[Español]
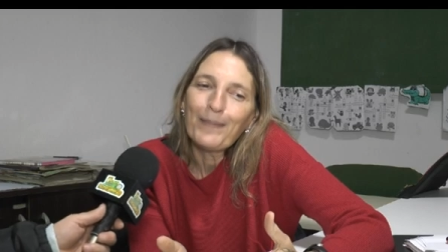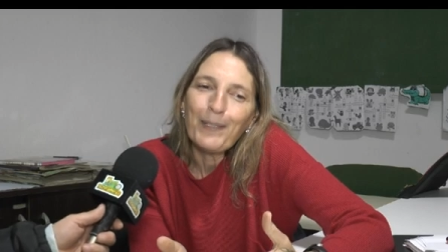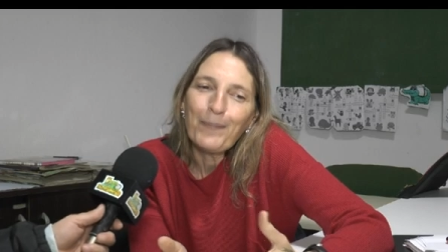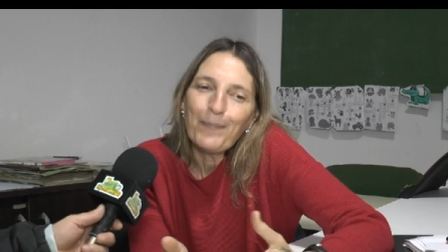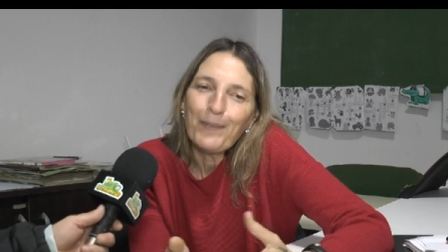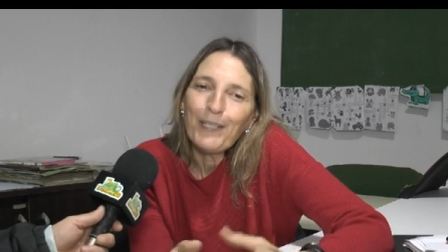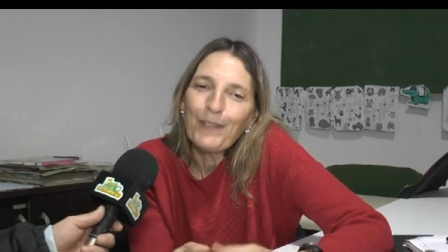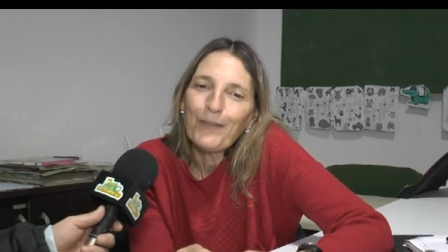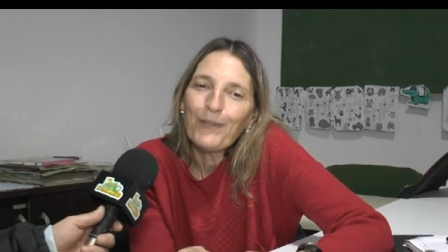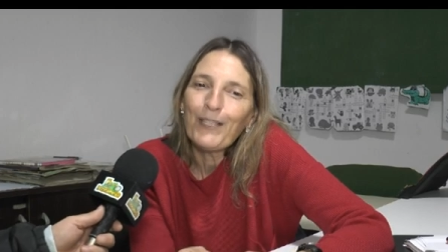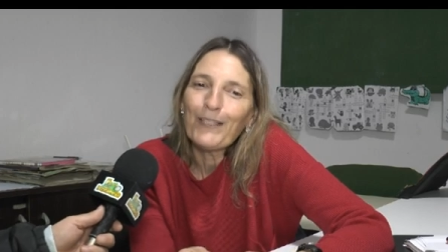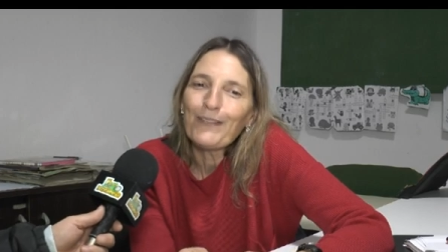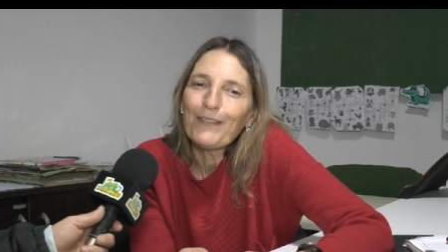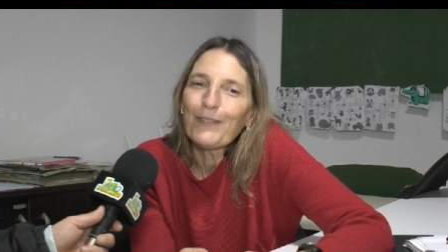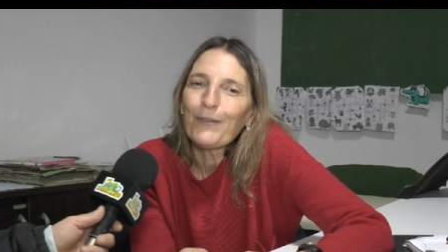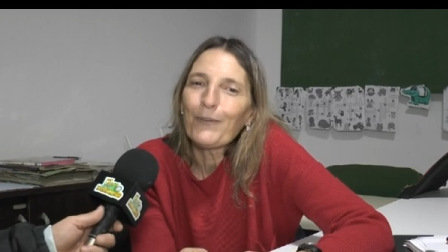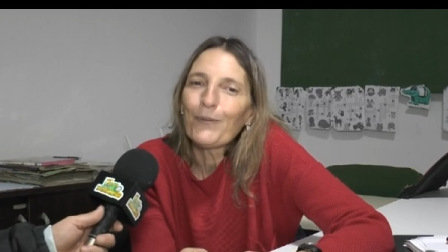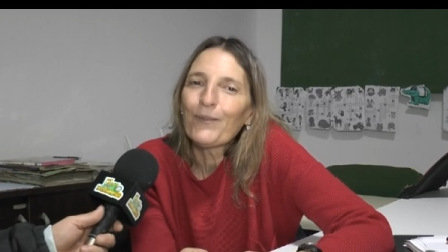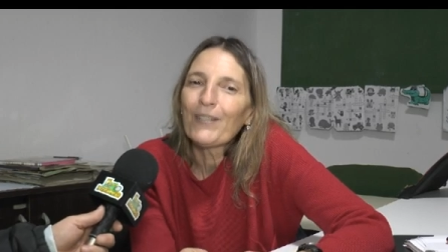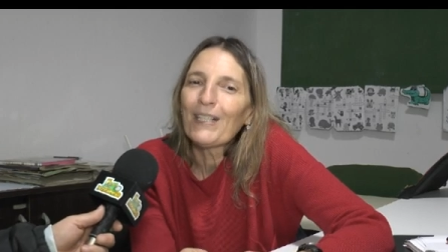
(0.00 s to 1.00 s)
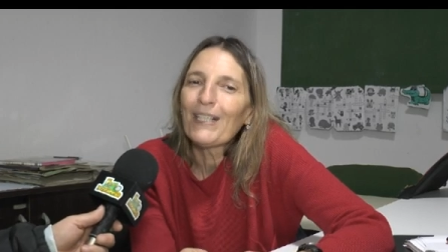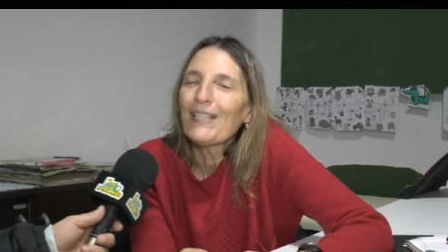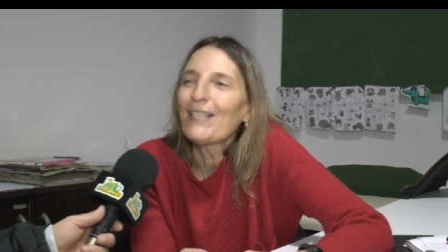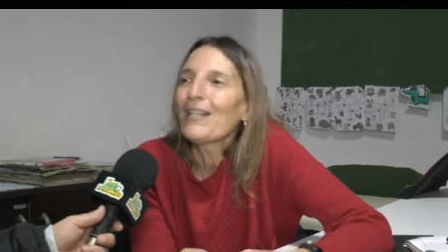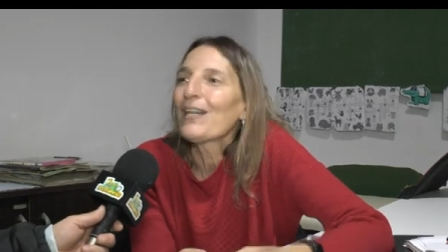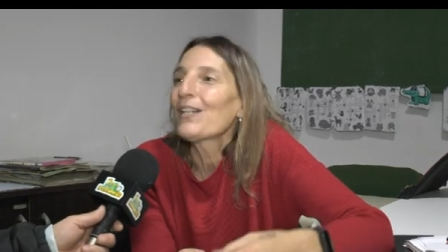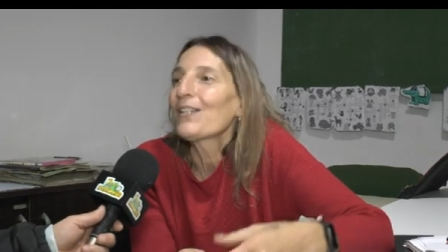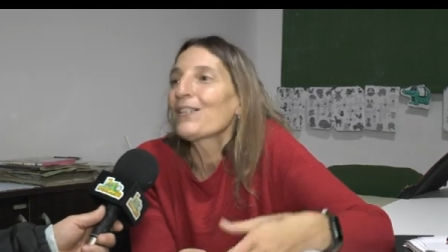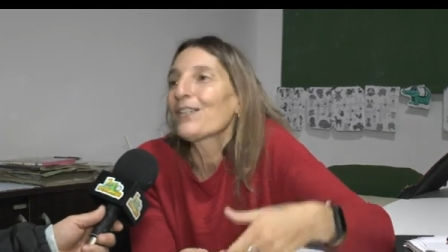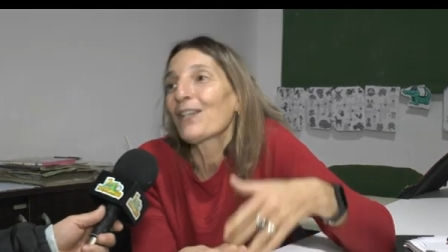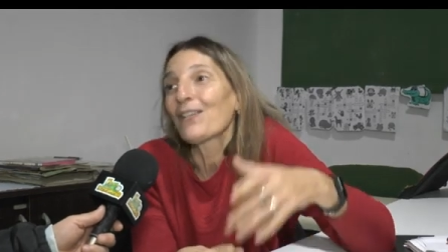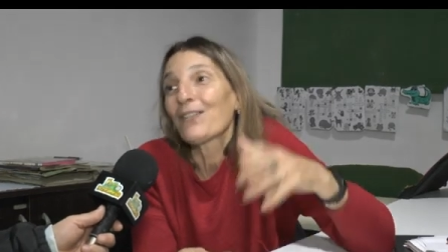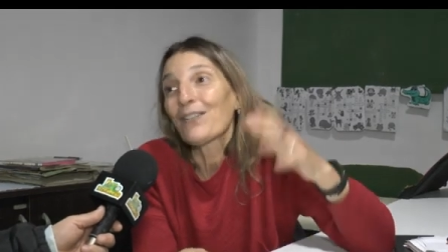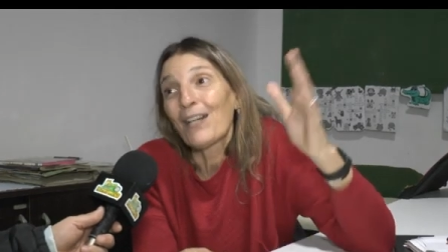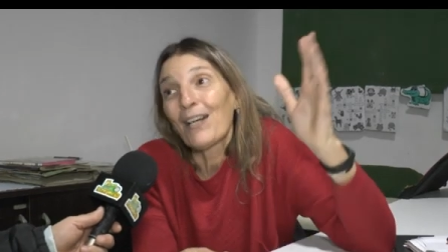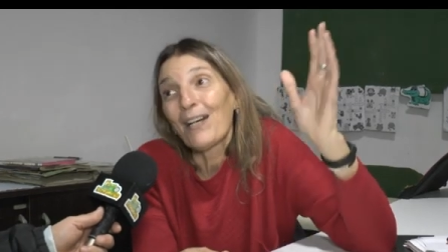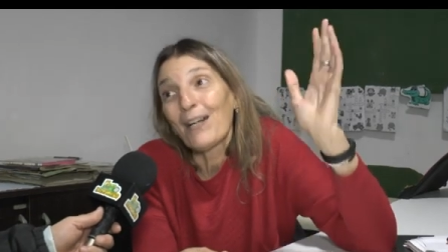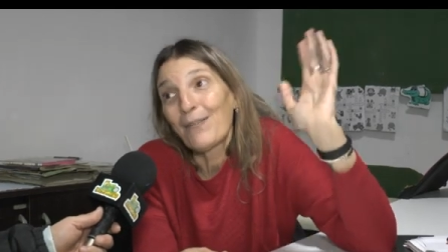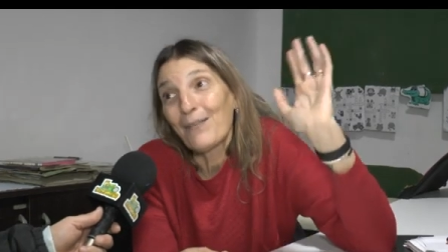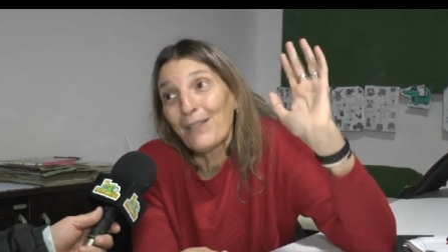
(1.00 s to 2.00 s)
terminando la secundaria, ella
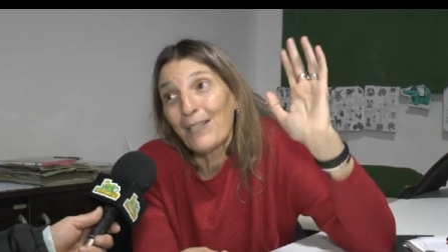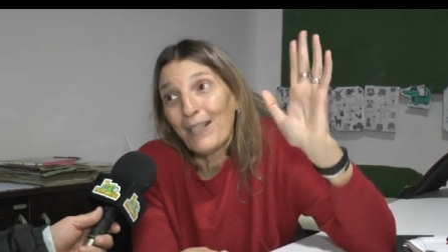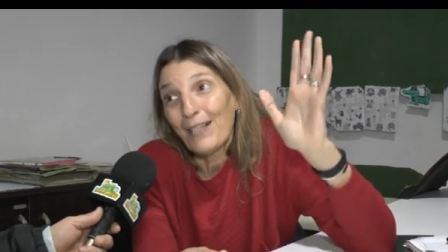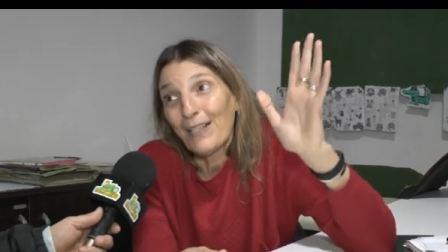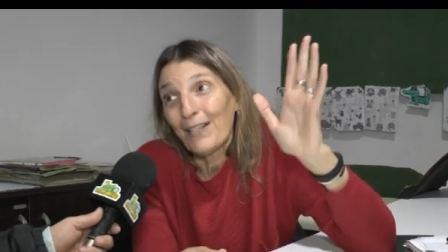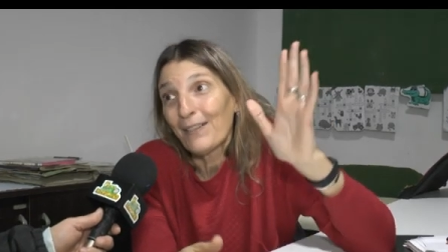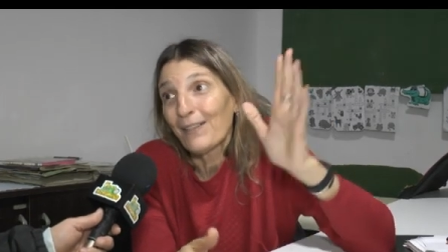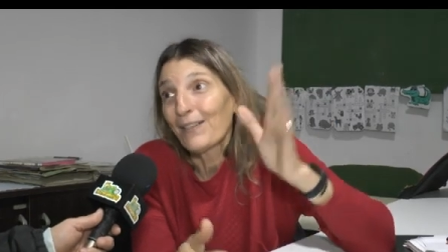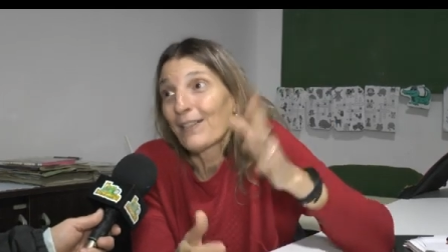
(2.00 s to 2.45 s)
ya había